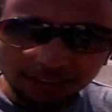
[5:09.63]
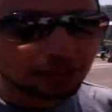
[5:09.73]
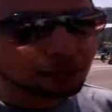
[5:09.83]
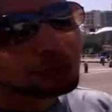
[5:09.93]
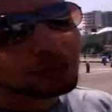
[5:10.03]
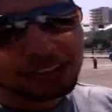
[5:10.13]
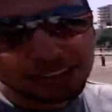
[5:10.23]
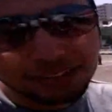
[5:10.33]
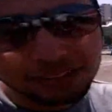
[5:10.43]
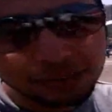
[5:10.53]
دخلوا
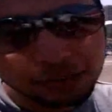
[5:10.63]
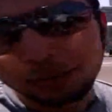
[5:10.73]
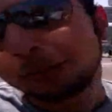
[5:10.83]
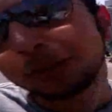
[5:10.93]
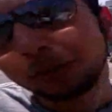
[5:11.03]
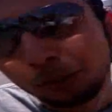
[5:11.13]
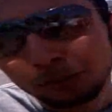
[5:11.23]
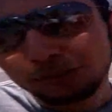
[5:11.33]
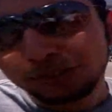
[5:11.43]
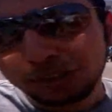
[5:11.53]
كليات وما
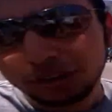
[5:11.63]
نجحوش